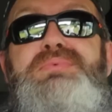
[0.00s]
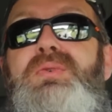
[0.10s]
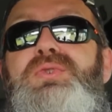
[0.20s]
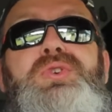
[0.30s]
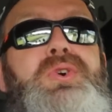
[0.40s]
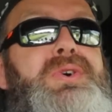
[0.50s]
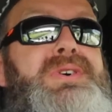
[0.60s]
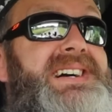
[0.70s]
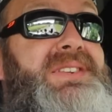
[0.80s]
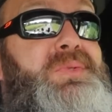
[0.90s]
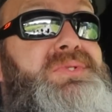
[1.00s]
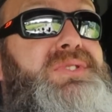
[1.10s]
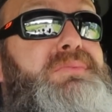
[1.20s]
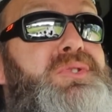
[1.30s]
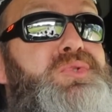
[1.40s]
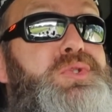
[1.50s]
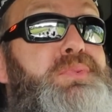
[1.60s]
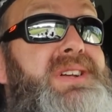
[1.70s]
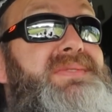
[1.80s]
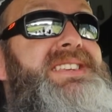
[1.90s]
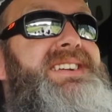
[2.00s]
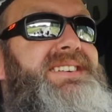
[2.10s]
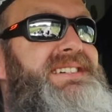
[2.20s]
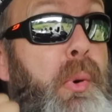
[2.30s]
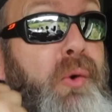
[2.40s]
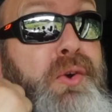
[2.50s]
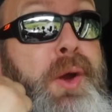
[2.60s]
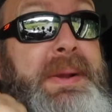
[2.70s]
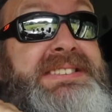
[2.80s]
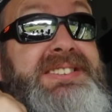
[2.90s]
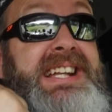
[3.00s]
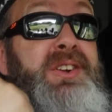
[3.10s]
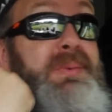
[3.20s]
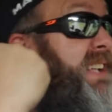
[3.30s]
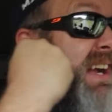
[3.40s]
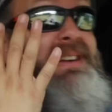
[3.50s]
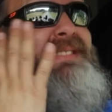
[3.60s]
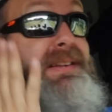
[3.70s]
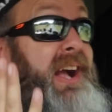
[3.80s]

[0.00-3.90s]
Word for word: Pourvu que ça annonce de bonnes choses pour l'avenir. Pourvu parce que sinon, putain,